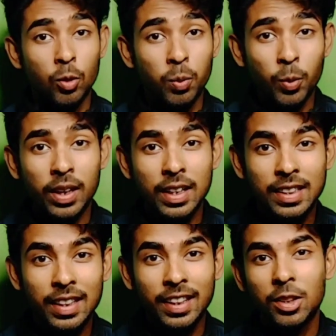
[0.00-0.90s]

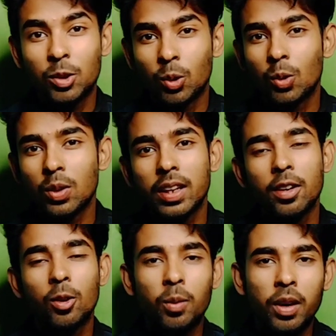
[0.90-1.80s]
উপন্যাসটির একটি ছোট্ট
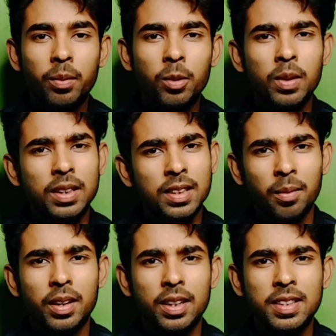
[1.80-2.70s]
দেখে ওভারভিউ বা
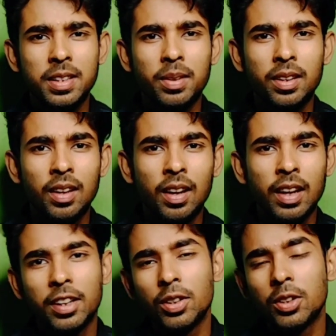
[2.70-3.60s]
সামারি হিসেবে
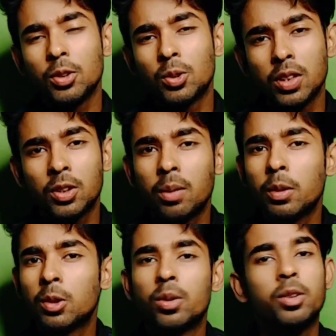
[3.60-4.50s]
কিছু কিছু চরিত্র
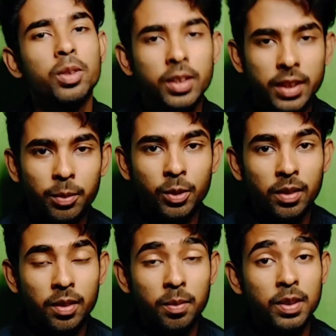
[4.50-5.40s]
আমি ছুঁয়ে ছুঁয়ে যাব
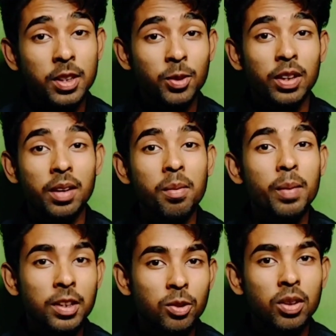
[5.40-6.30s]
বিশেষ করে আমি
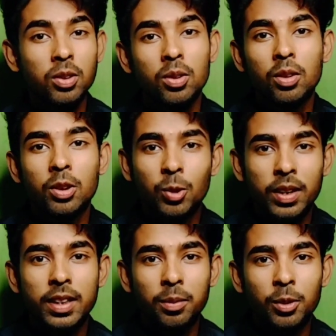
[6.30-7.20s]
মেন চরিত্রগুলো
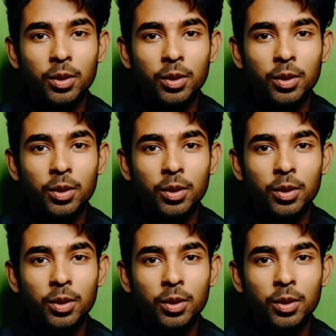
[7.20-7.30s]
ছুঁয়ে যাব